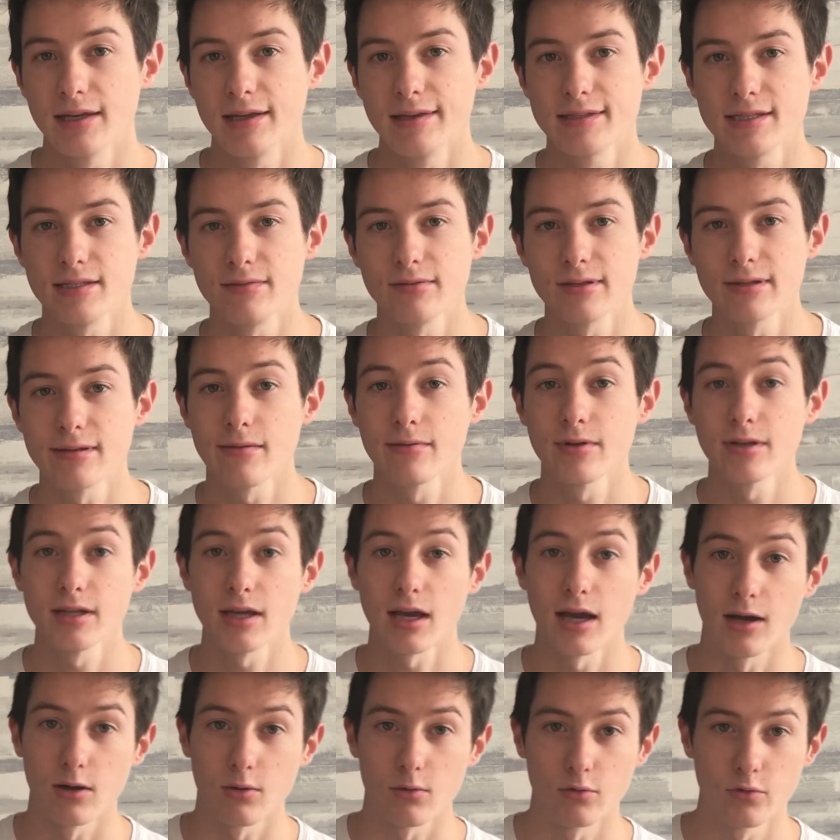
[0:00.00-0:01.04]
Si vous avez
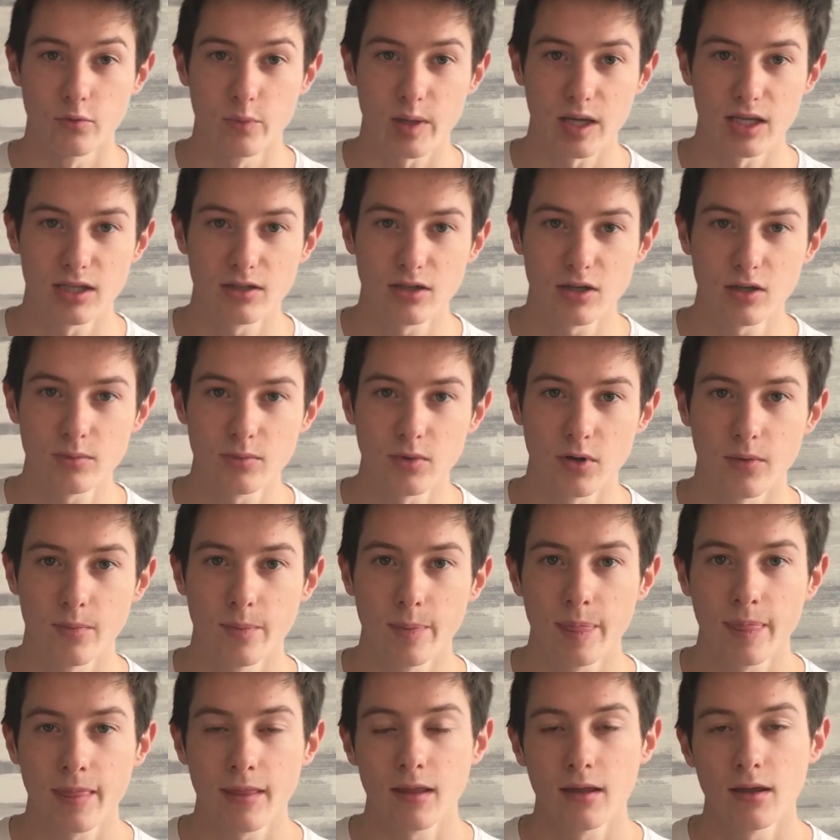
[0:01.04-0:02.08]
un compte premium,
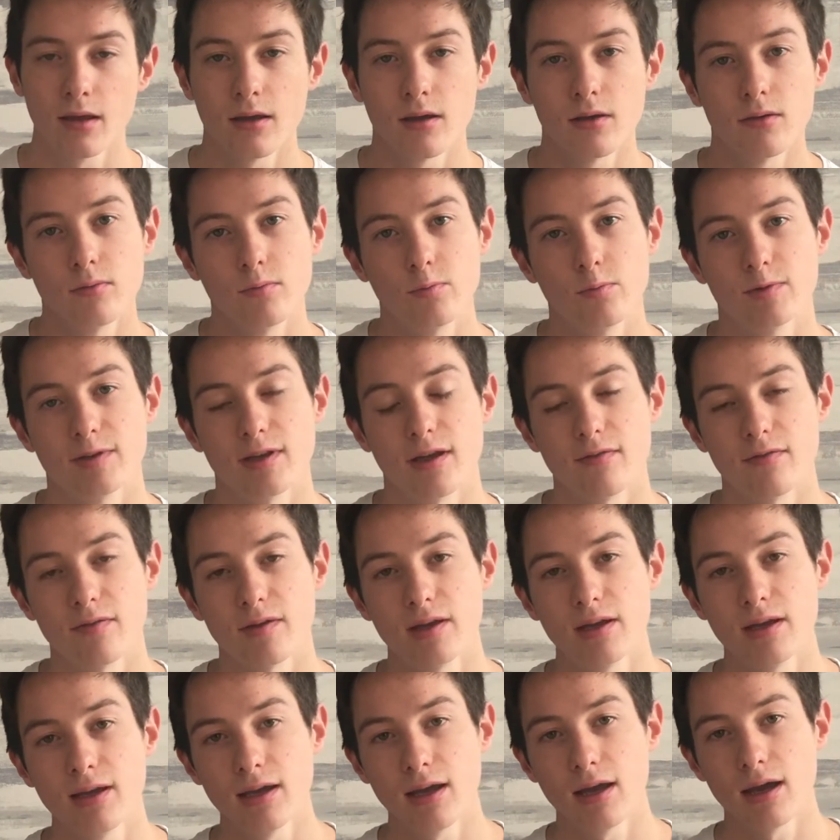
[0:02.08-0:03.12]
vous
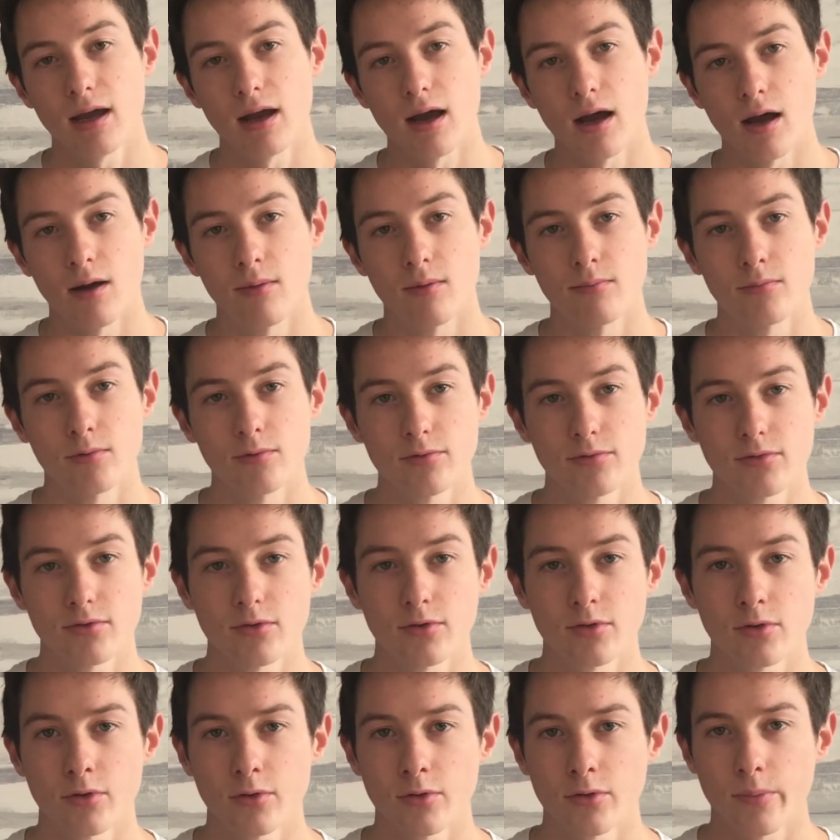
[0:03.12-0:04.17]
avez un
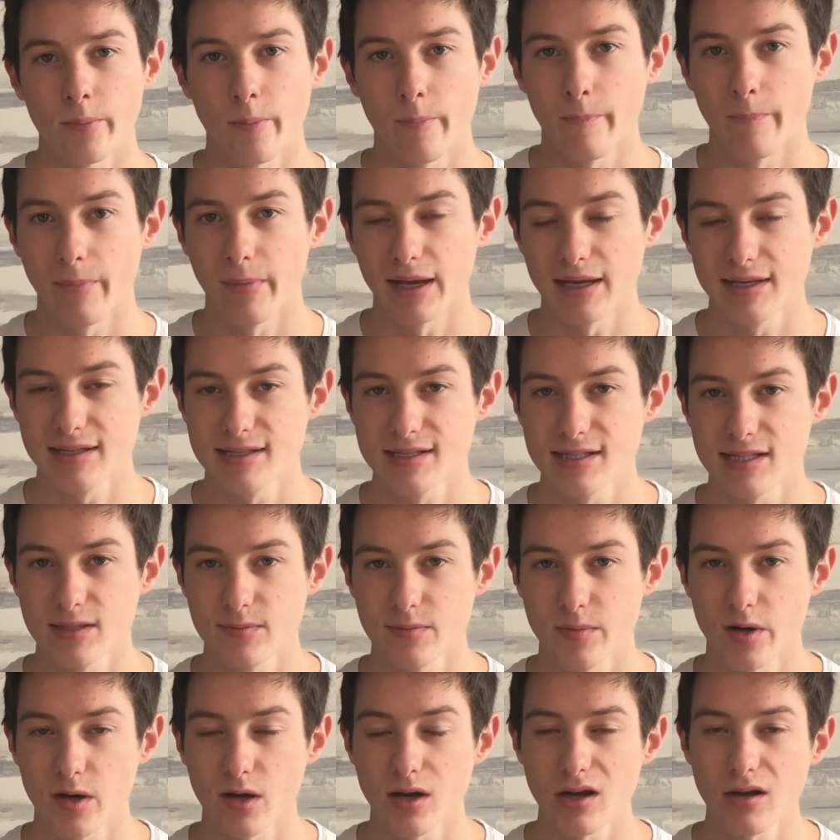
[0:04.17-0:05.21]
montant
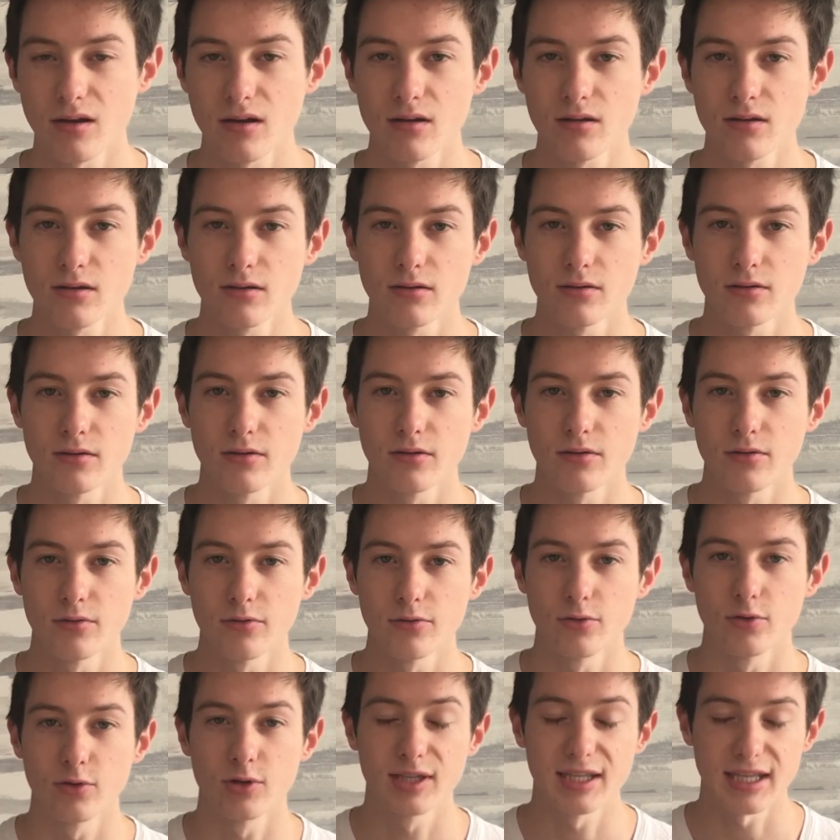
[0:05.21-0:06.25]
maximal
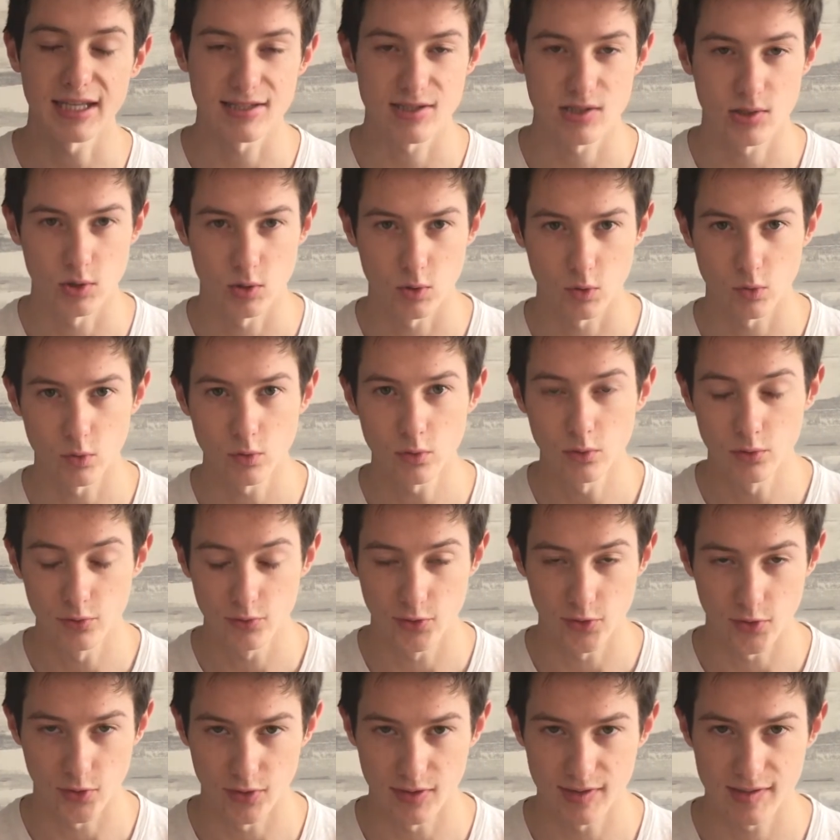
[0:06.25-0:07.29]
de 400 euros
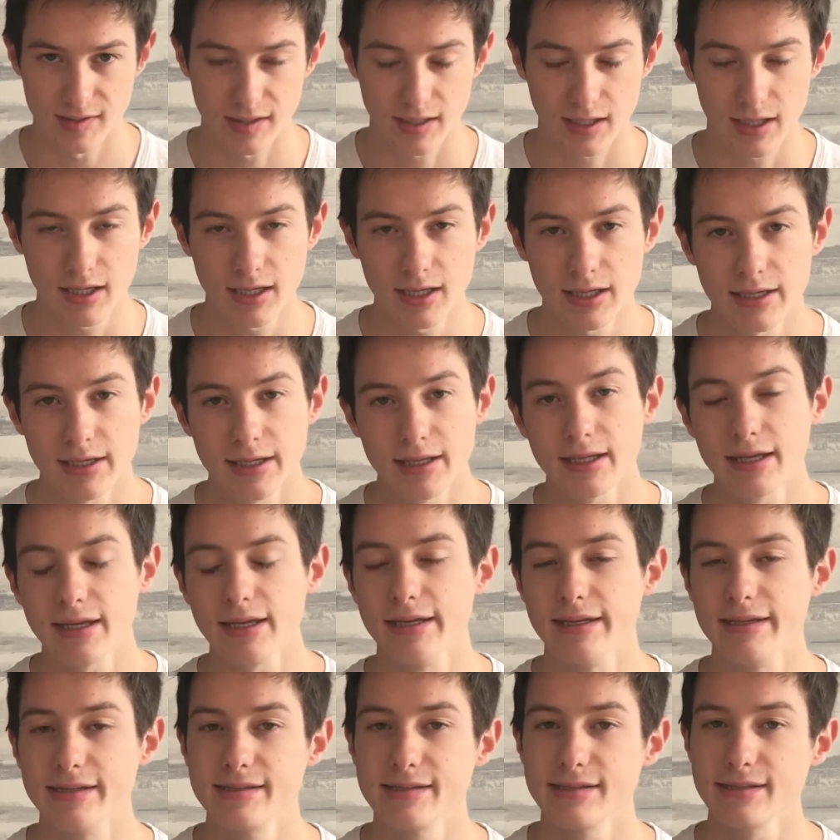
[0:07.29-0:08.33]
de retrait
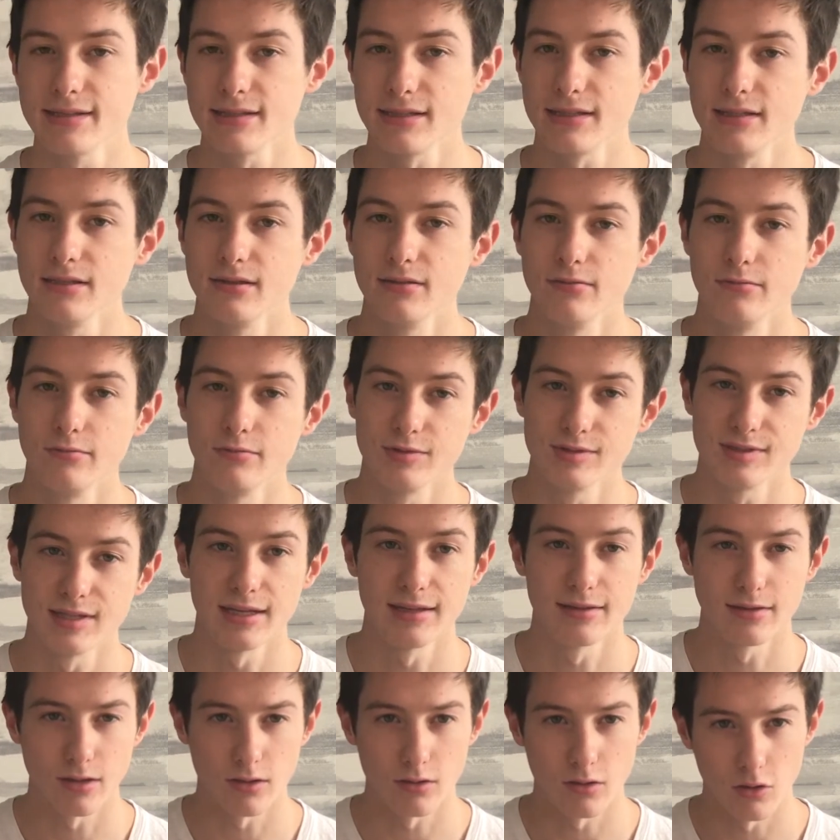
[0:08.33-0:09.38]
et si vous
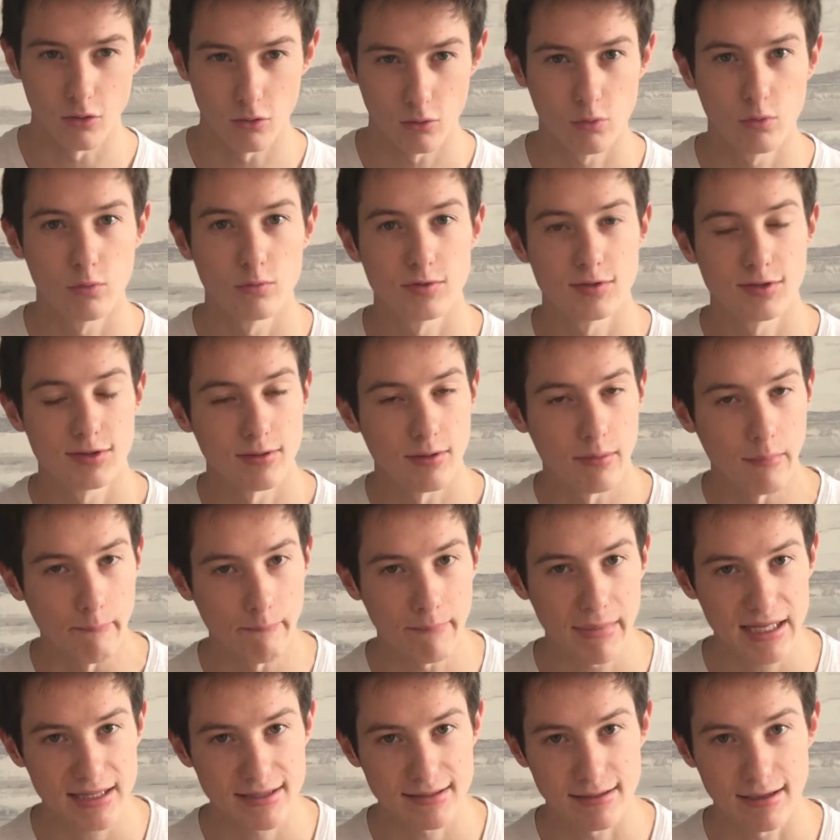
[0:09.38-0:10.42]
êtes en compte
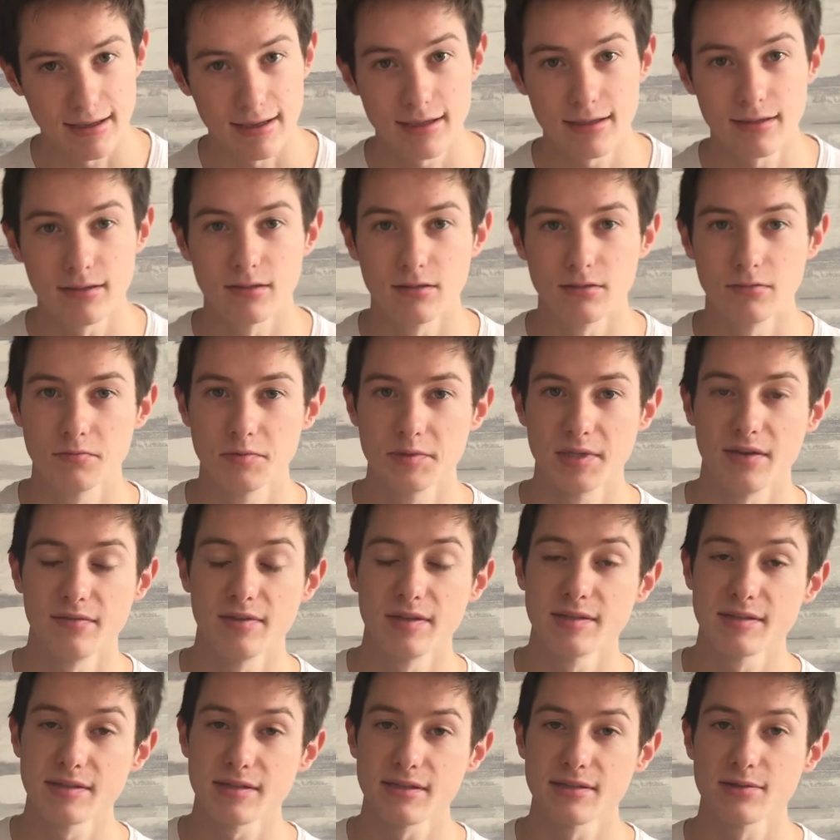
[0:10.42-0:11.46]
métal, vous avez
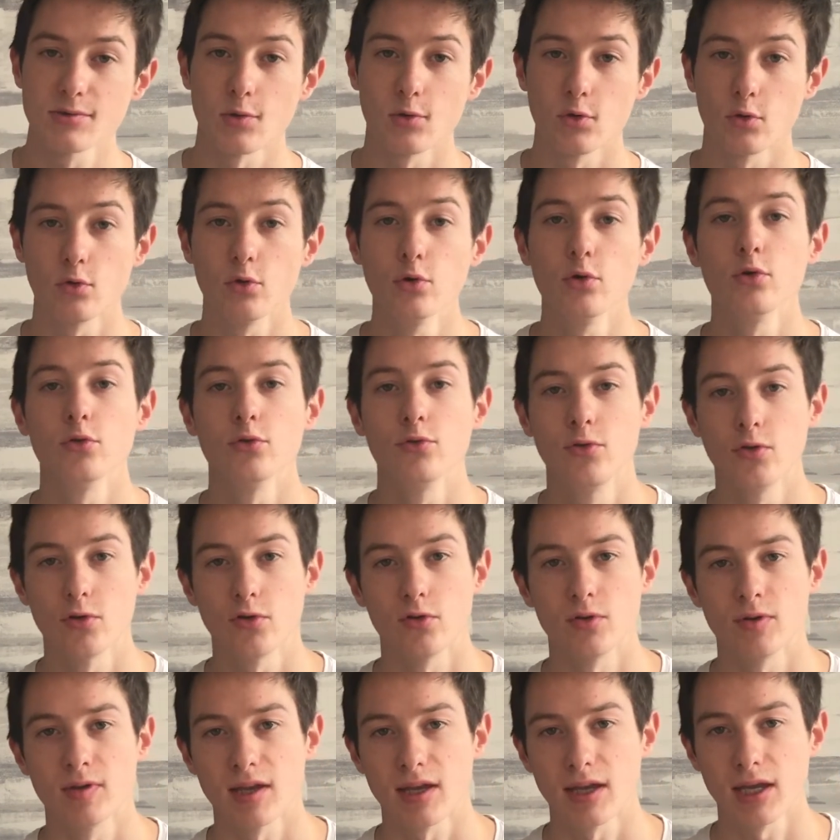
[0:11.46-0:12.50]
600 euros de
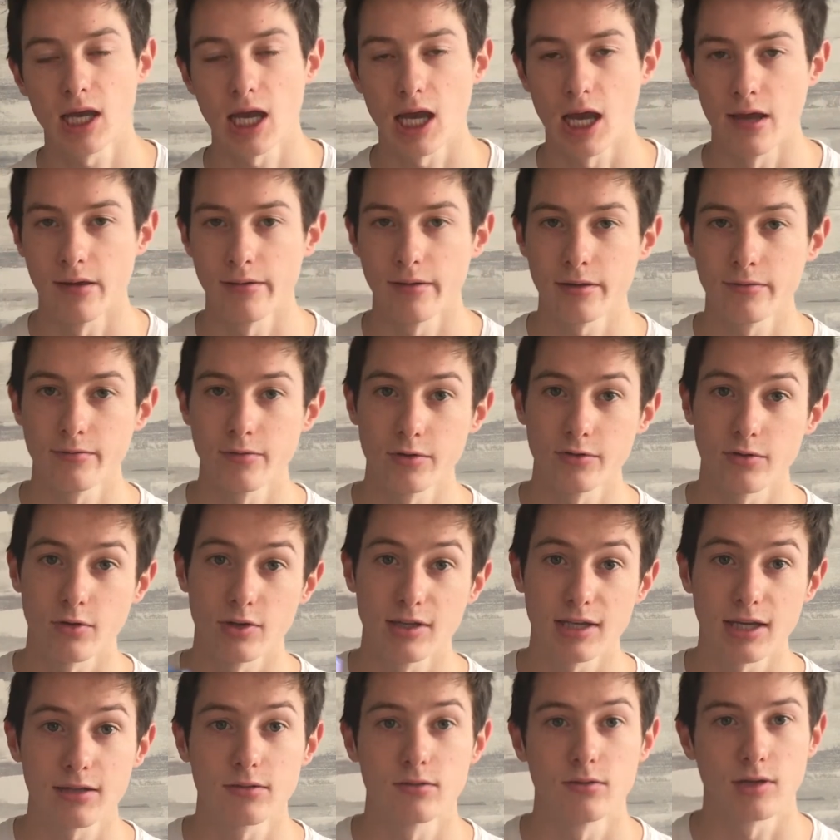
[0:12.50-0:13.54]
retrait avec votre
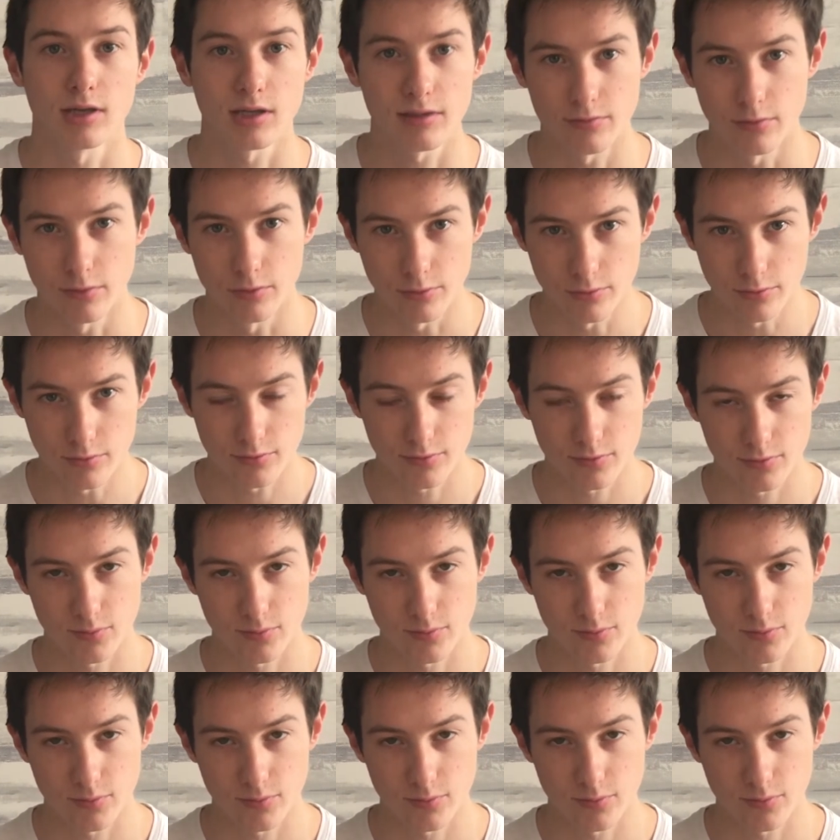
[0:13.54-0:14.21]
carte Revolut.